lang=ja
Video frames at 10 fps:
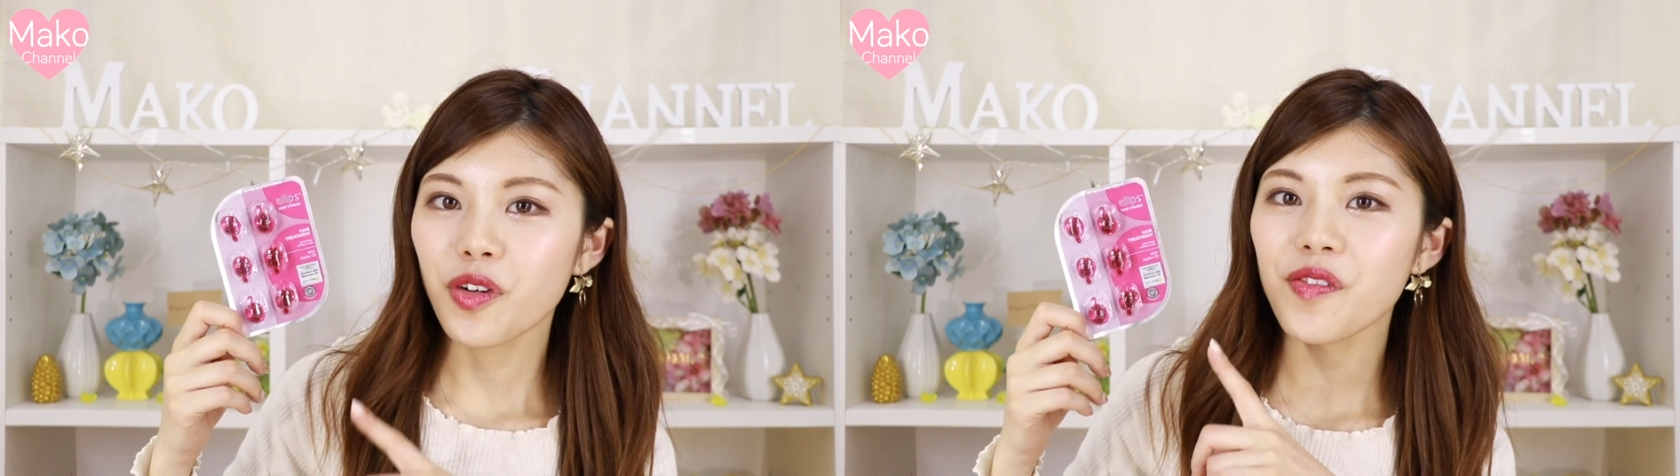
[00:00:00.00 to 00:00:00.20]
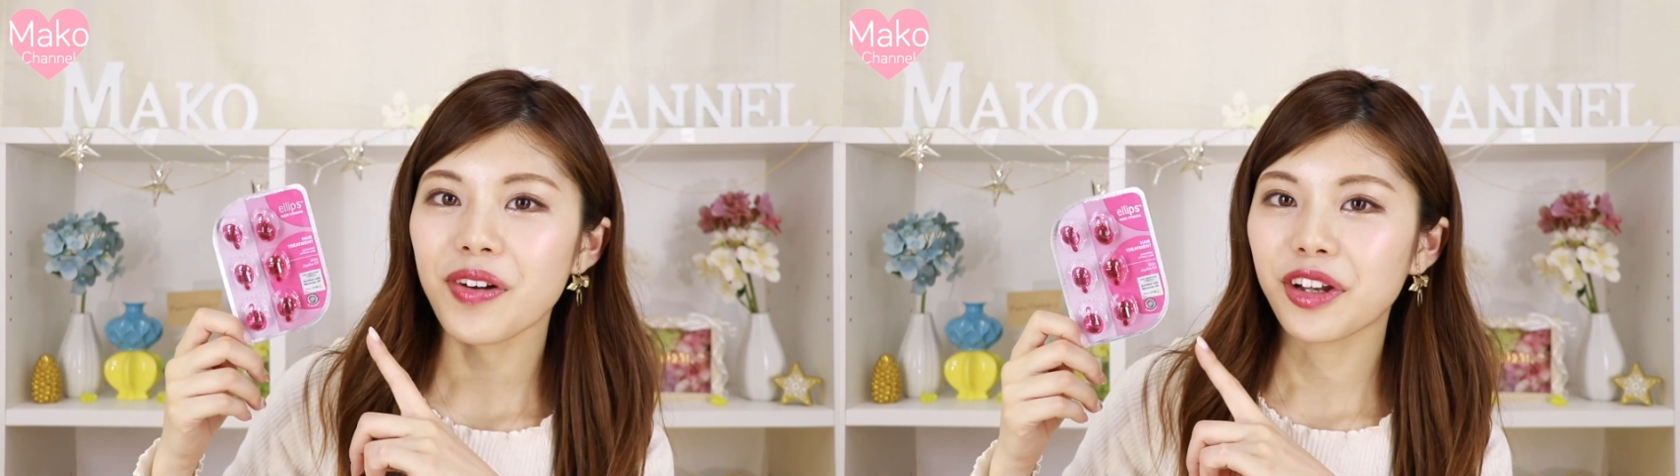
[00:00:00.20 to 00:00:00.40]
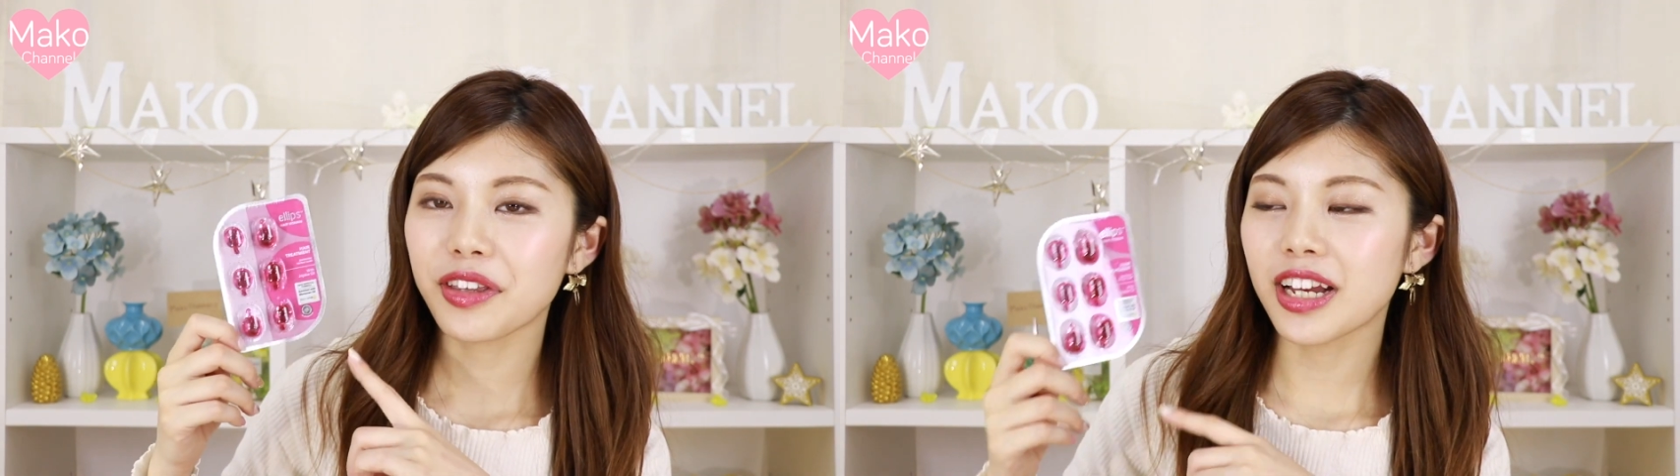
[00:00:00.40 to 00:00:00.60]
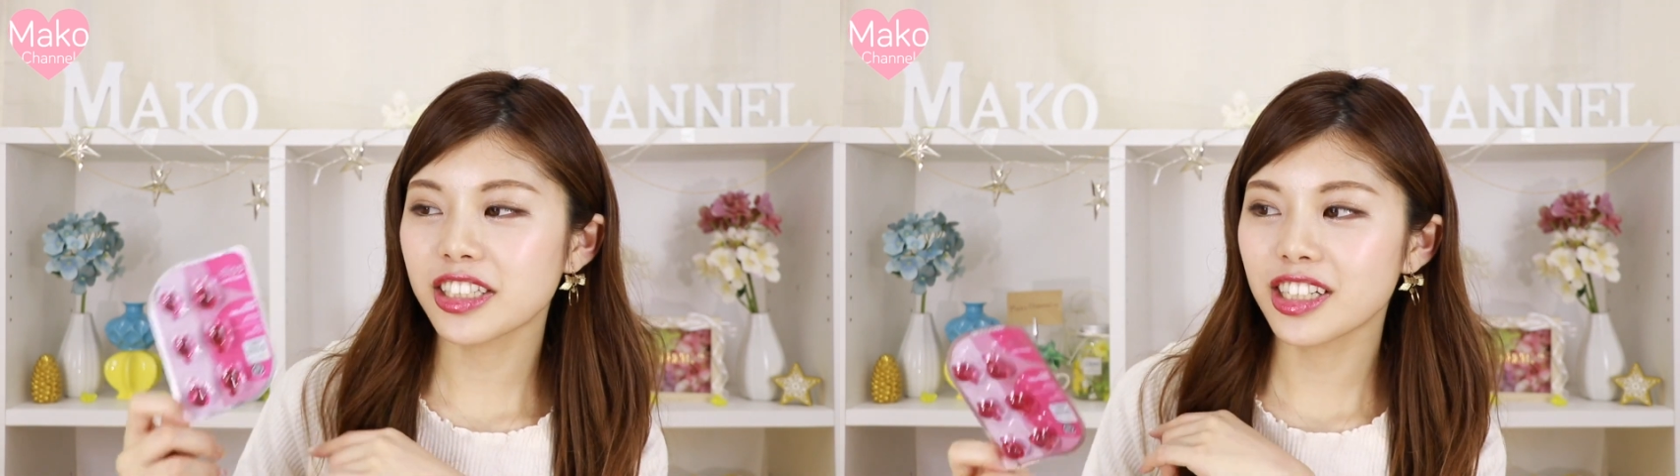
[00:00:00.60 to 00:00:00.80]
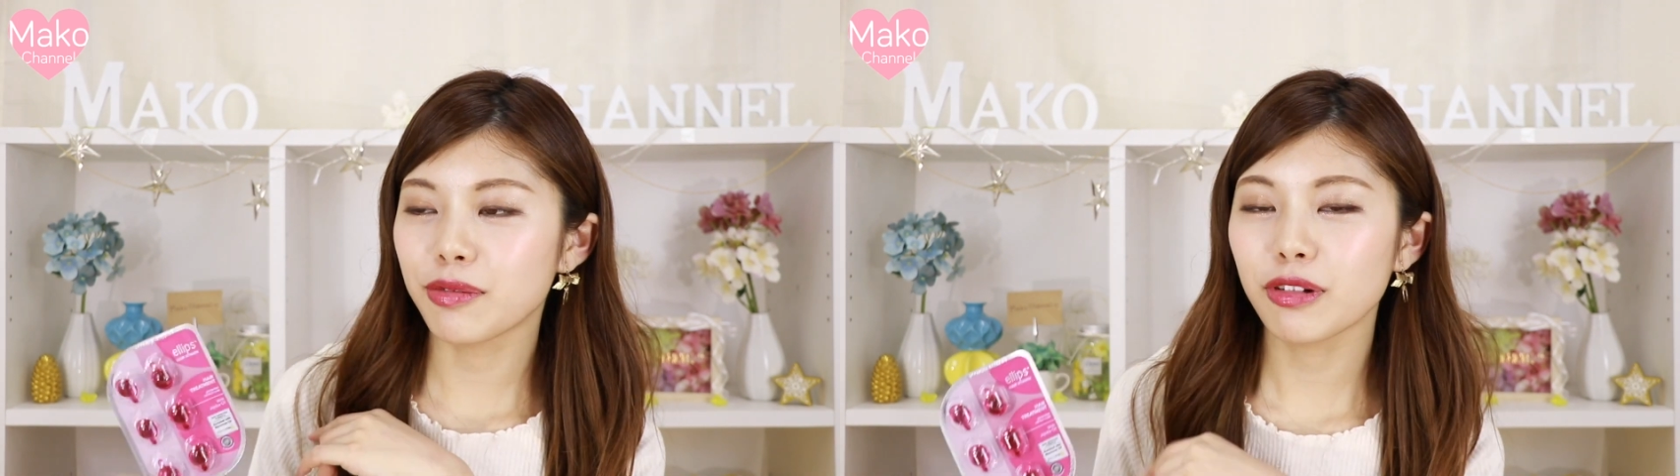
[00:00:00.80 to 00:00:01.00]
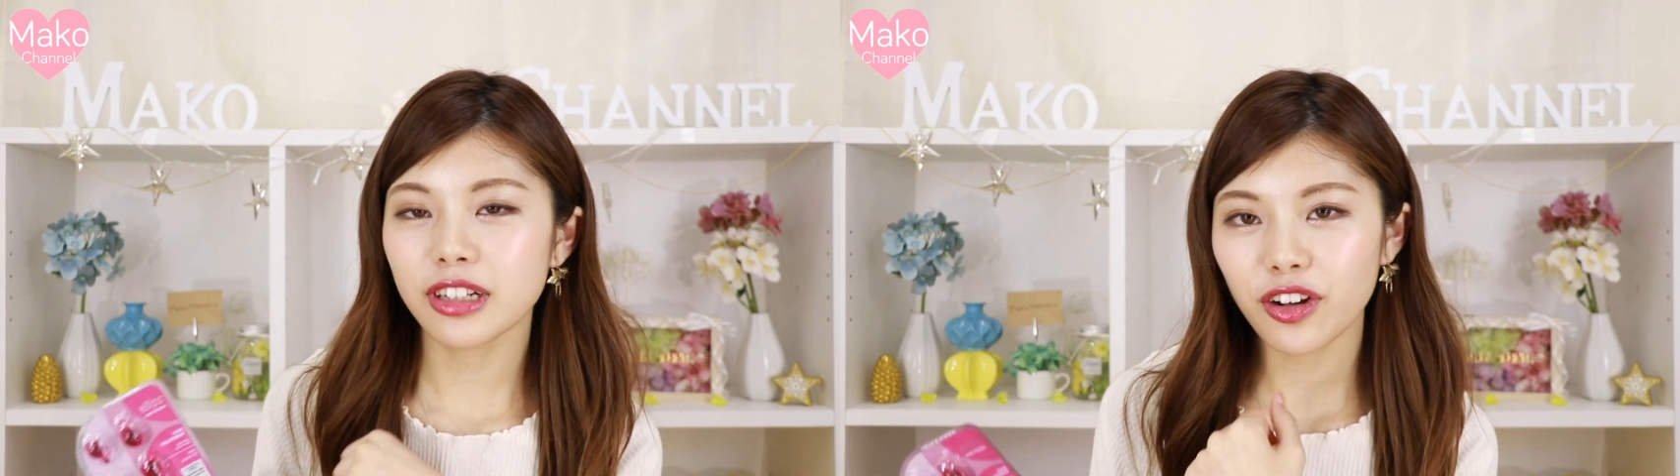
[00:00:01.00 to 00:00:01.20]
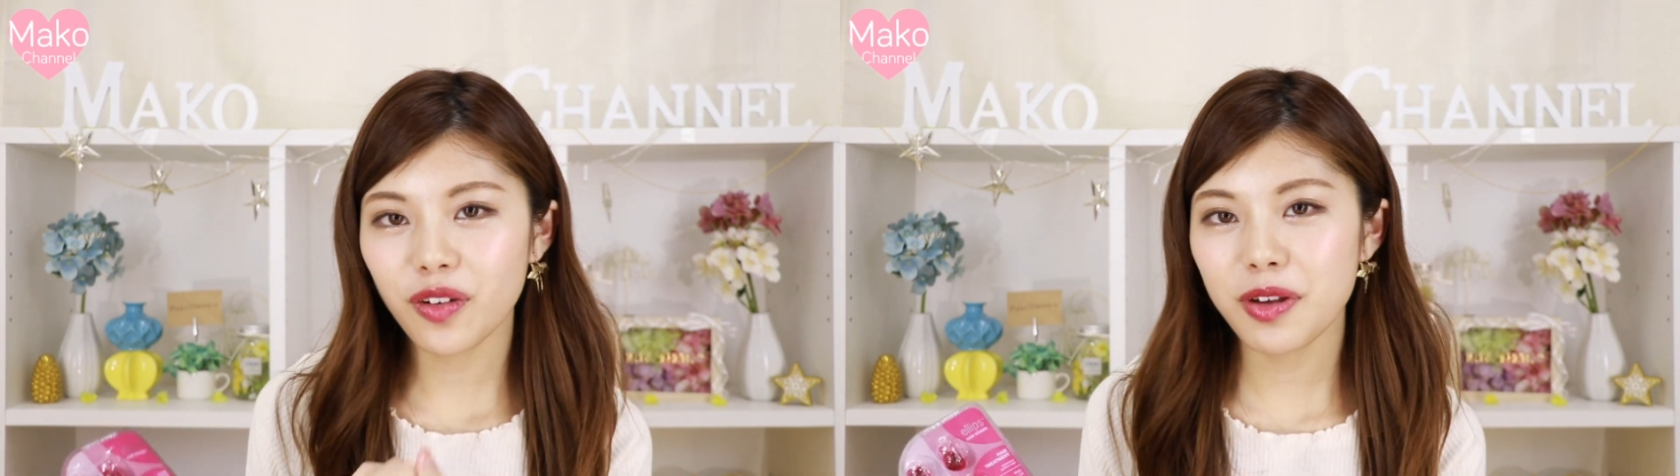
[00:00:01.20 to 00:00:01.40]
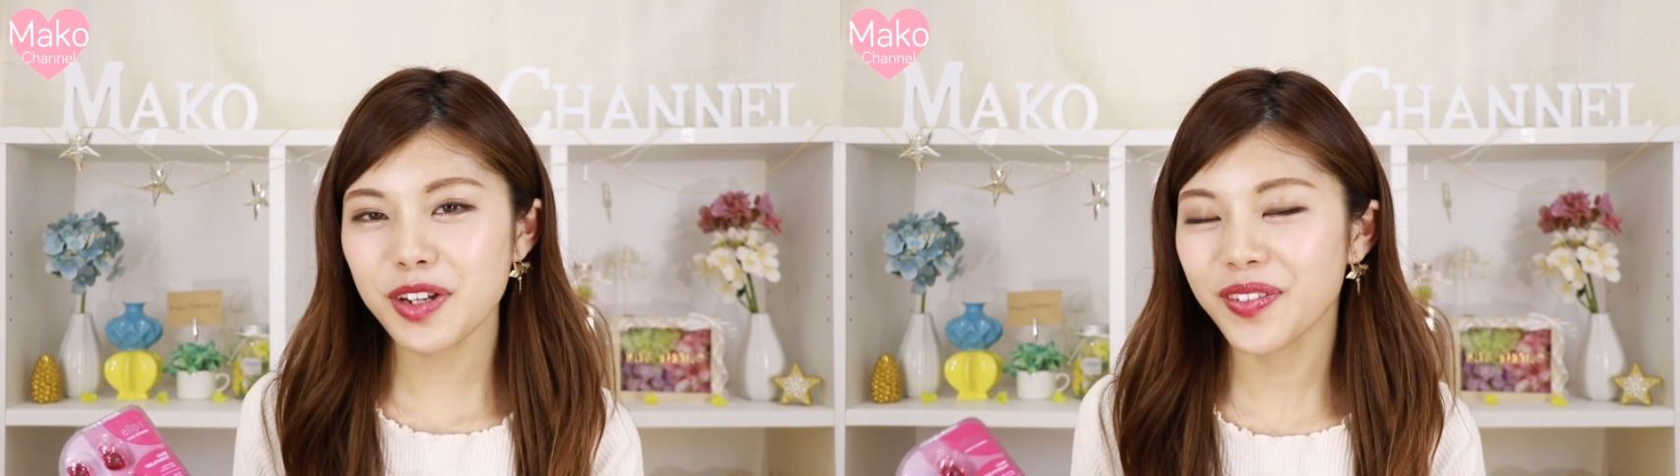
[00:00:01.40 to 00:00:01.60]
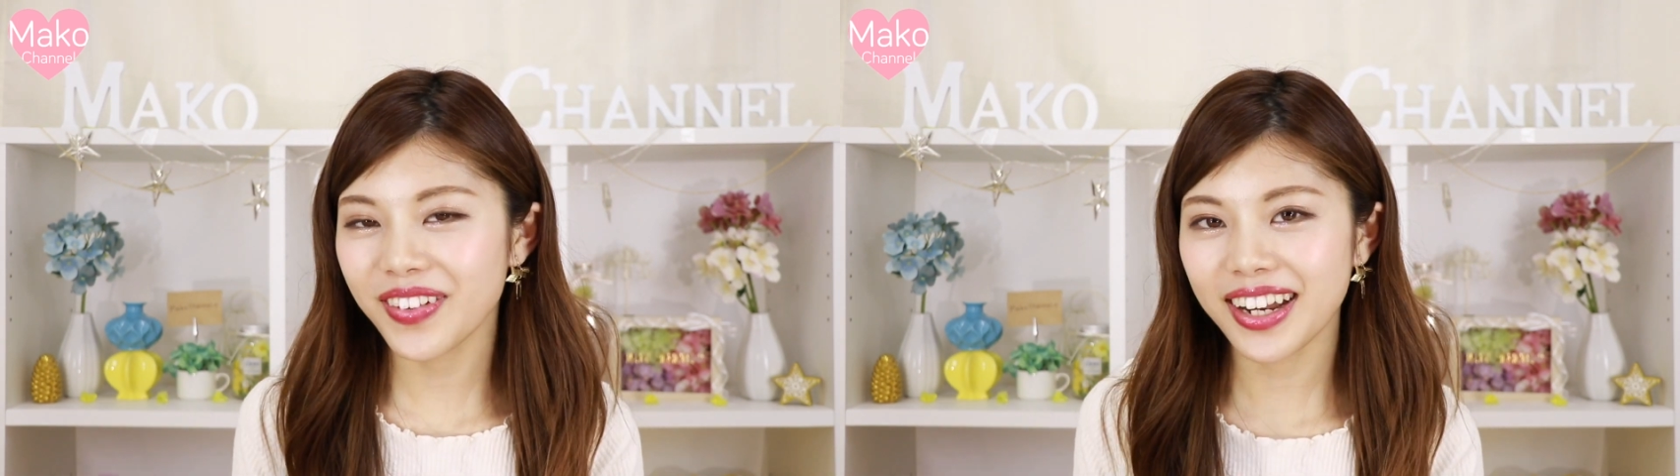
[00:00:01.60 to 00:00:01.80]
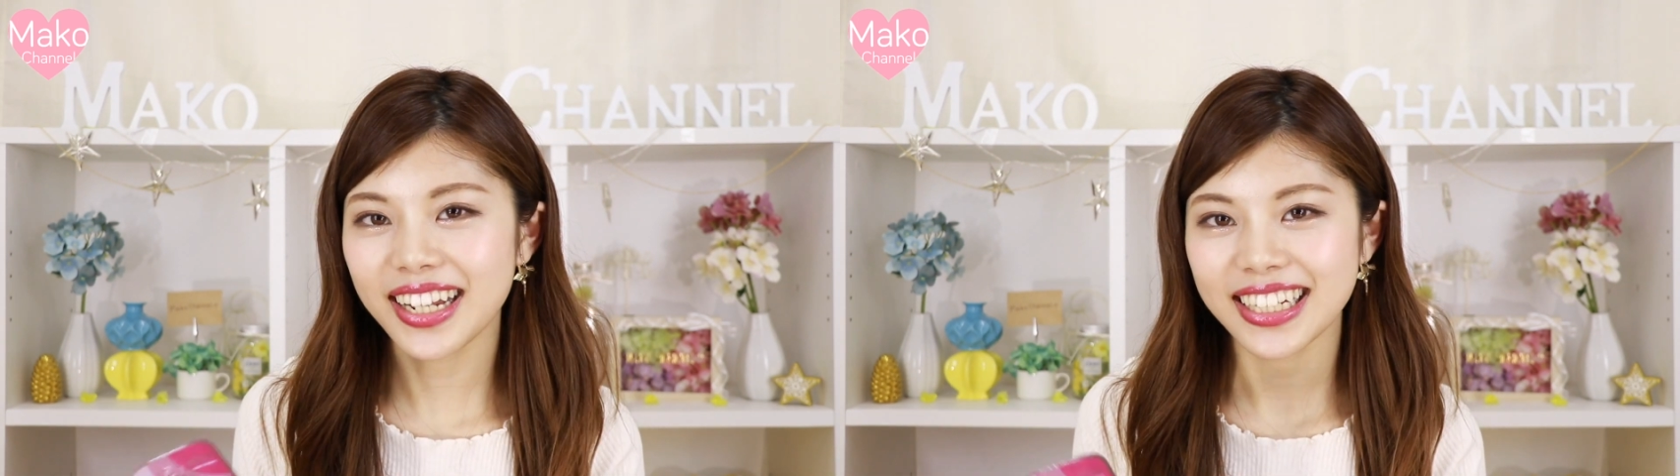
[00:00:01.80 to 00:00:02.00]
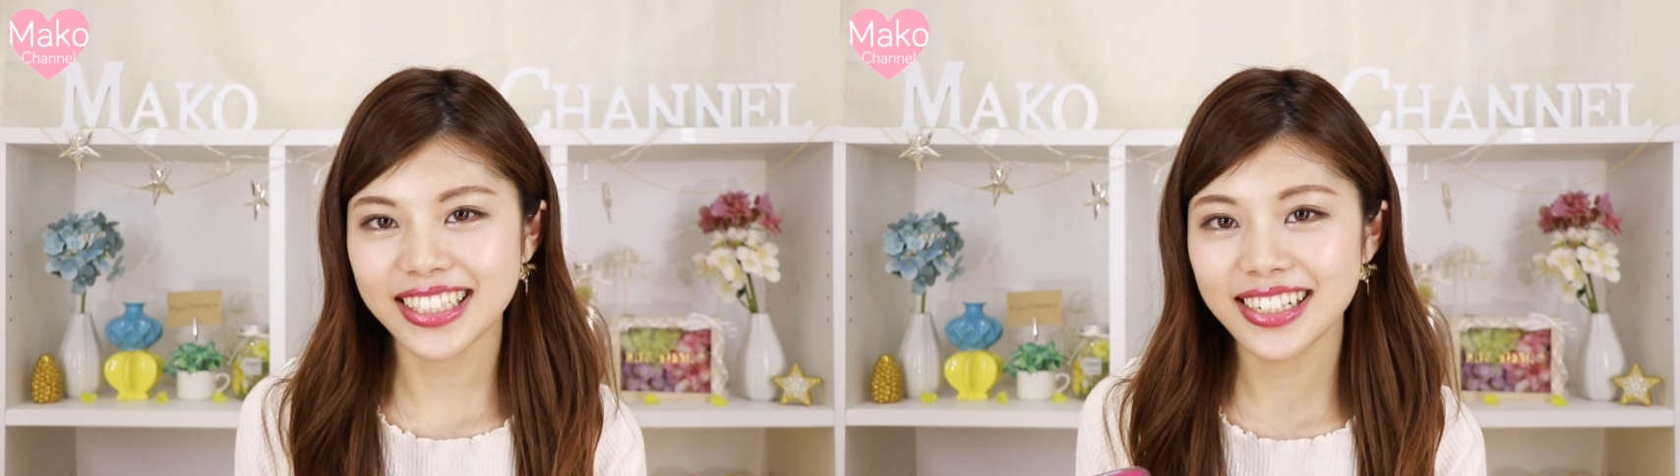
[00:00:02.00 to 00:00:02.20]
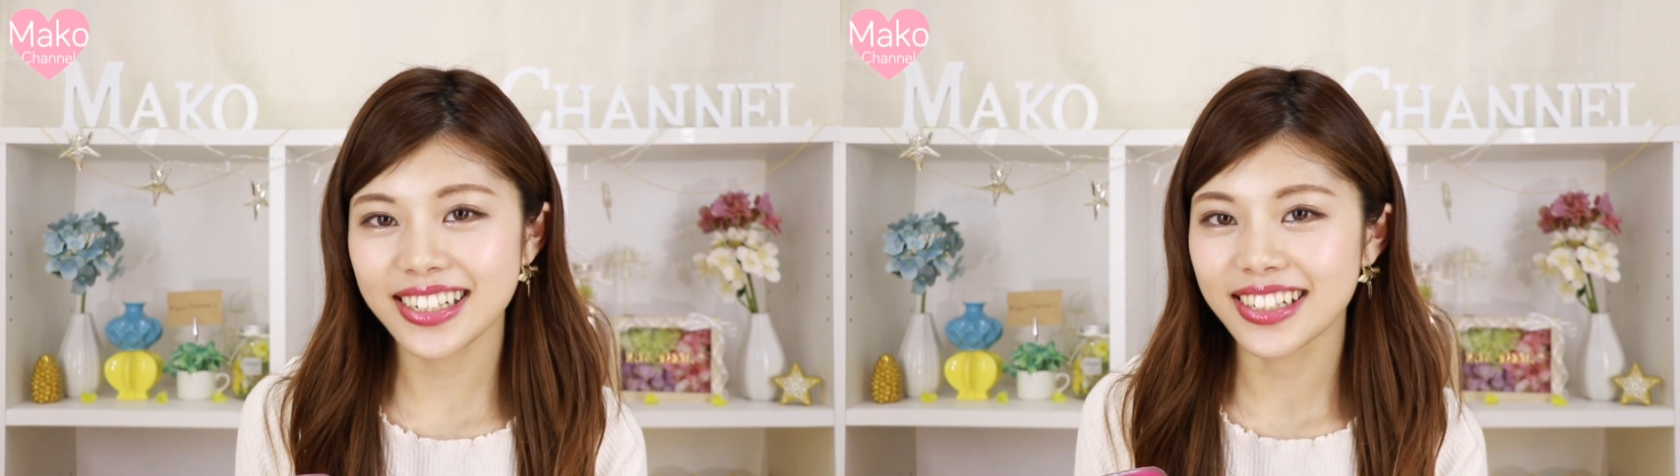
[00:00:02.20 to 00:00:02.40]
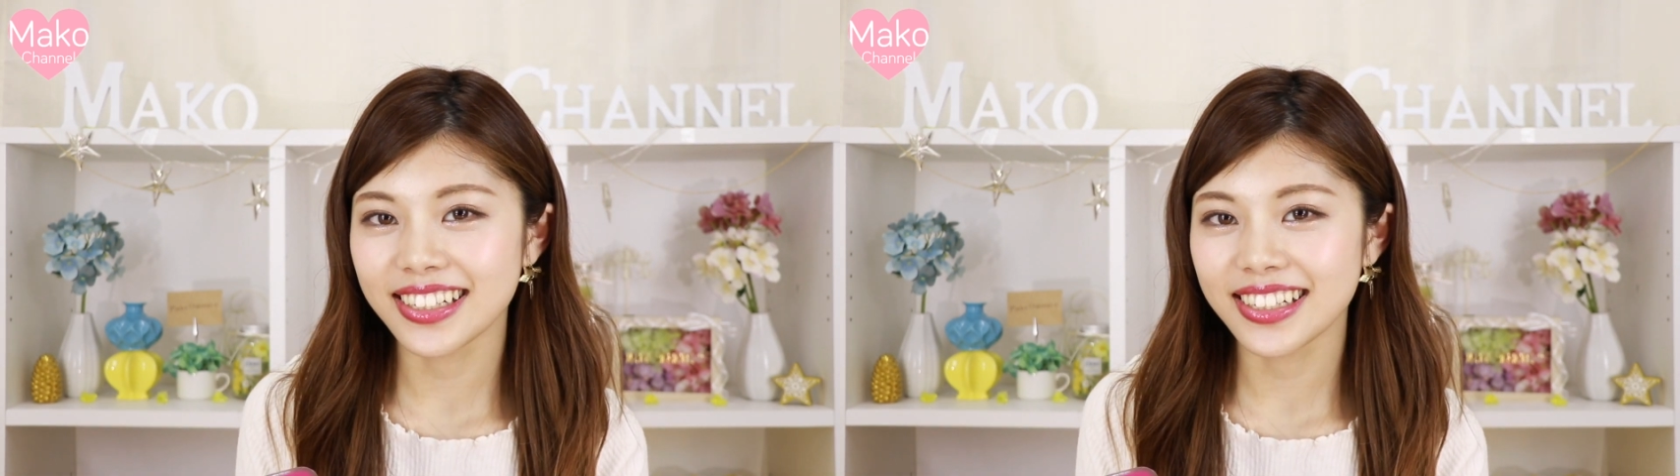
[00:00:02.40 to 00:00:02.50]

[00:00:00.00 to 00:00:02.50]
コンパクトやし持ち運びにも便利やし